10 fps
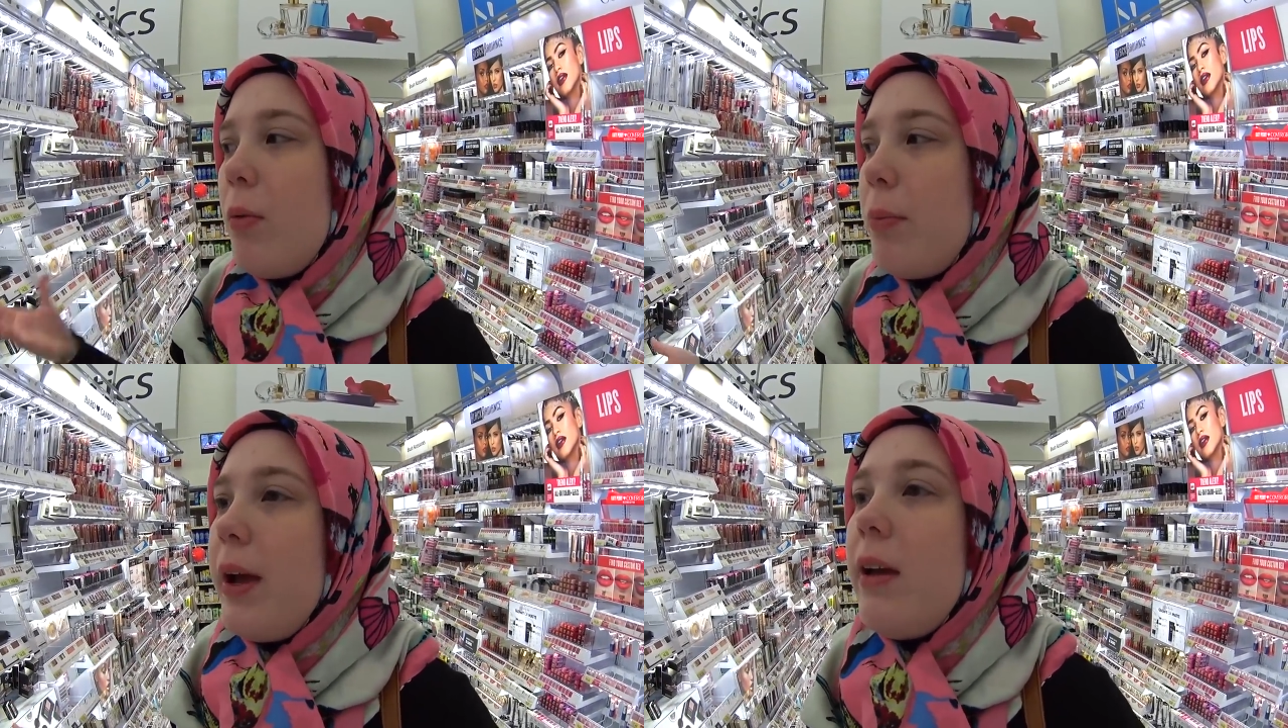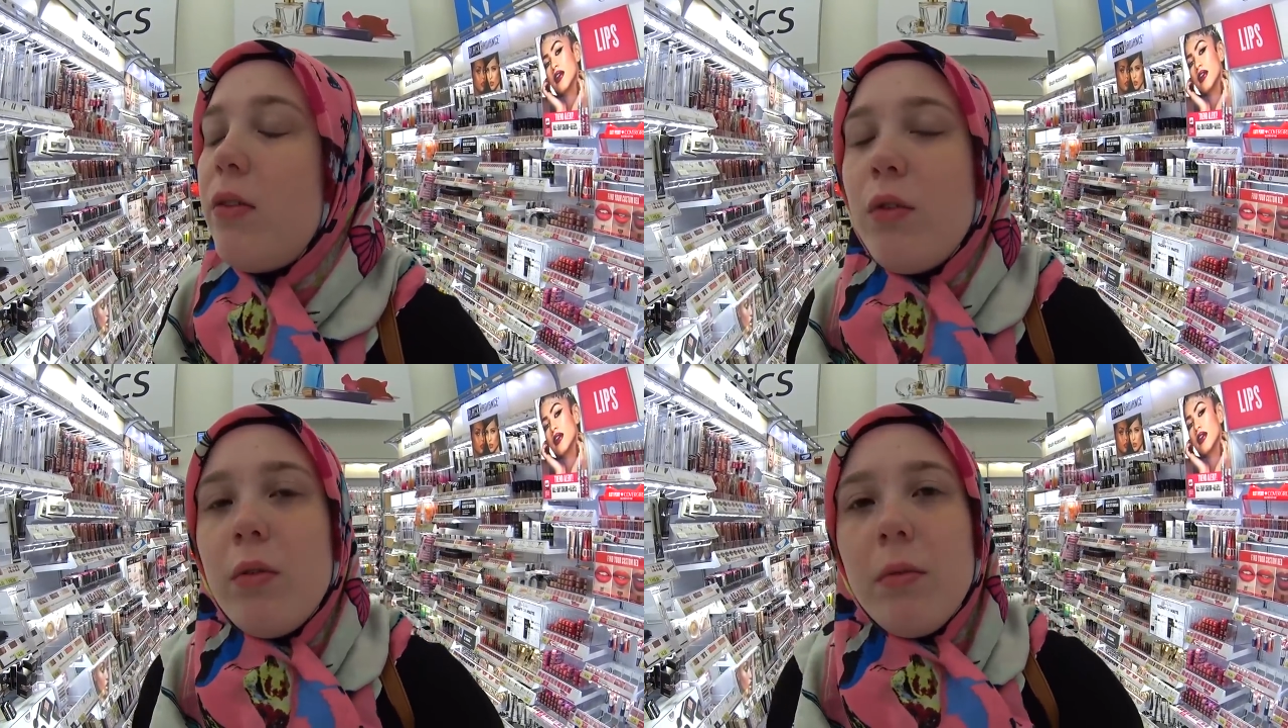um
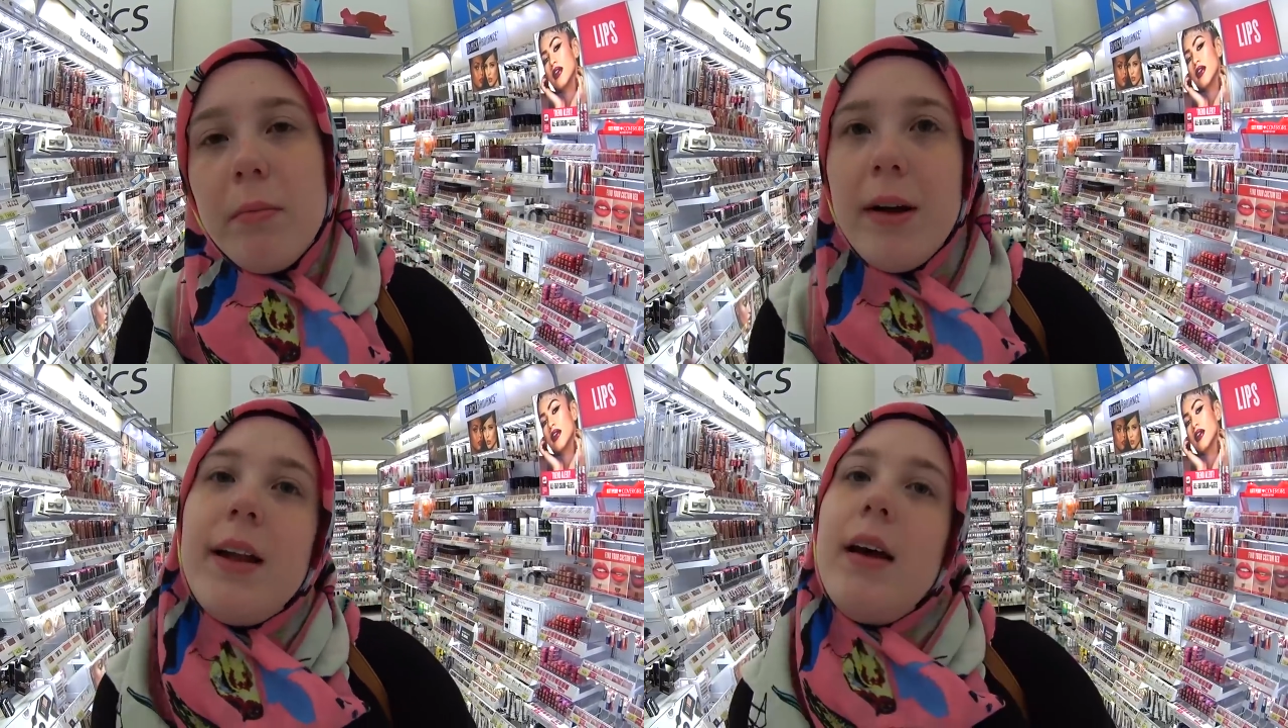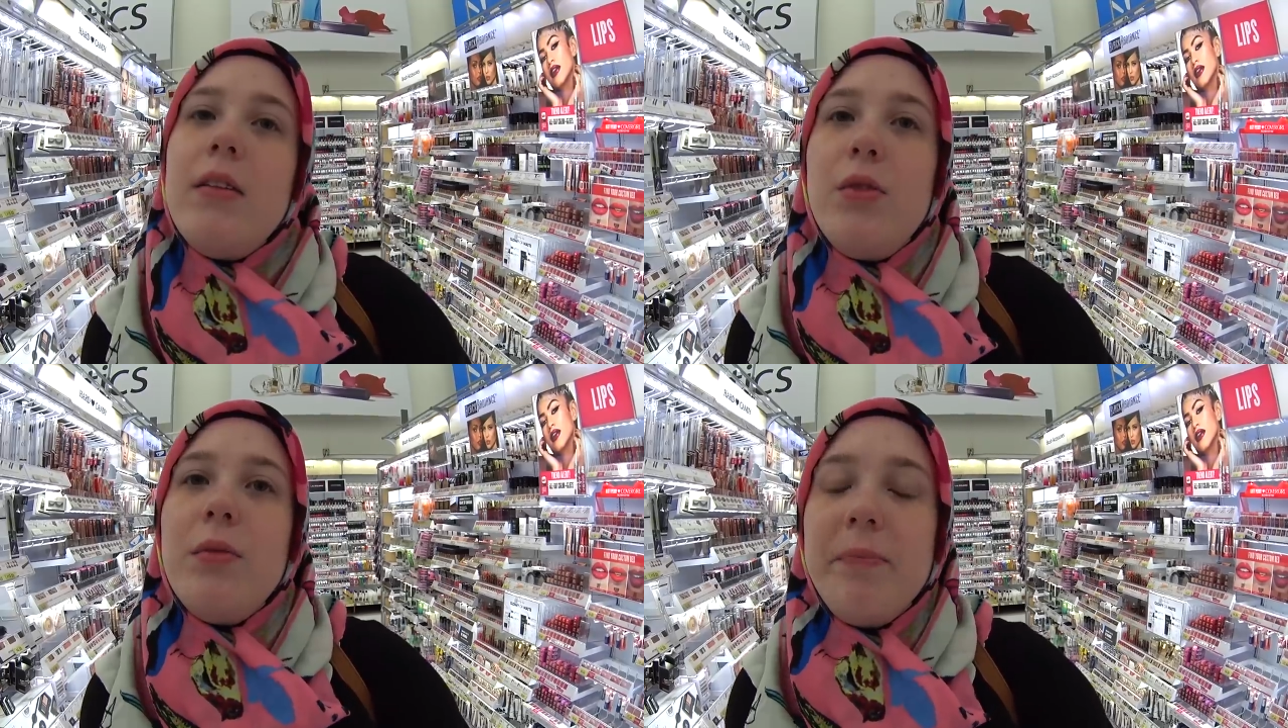preço
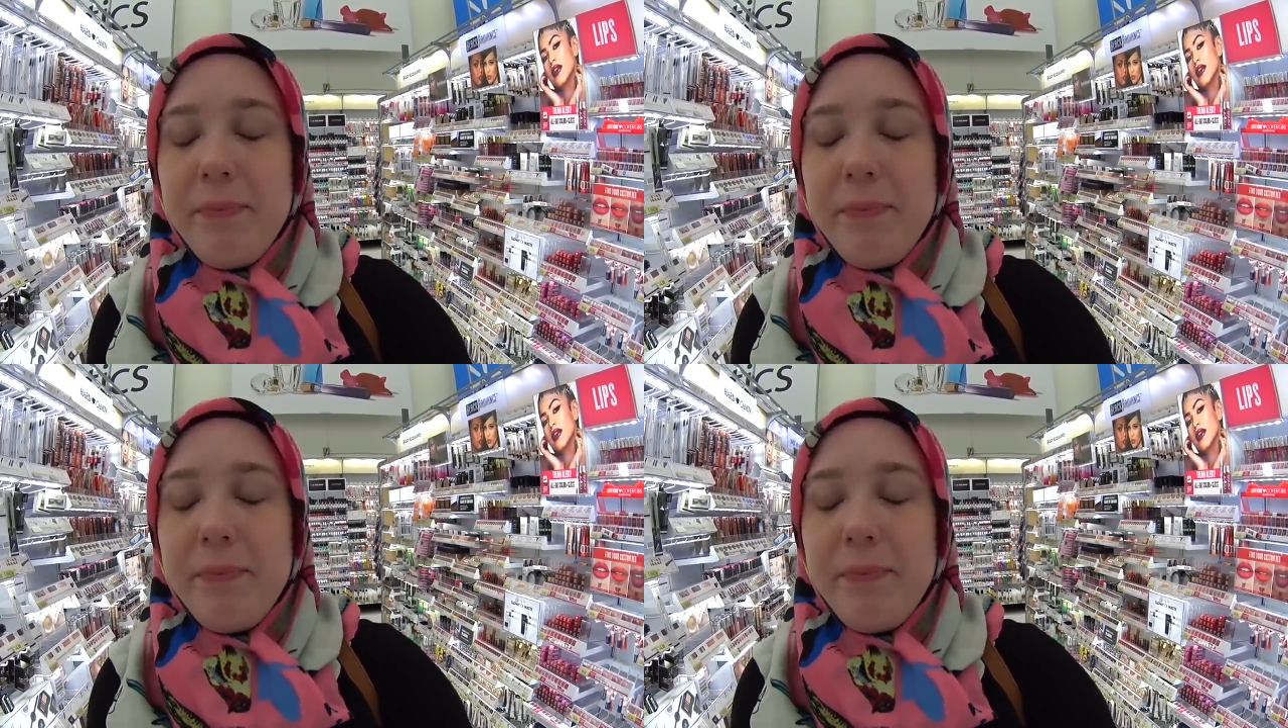barato. Quanto?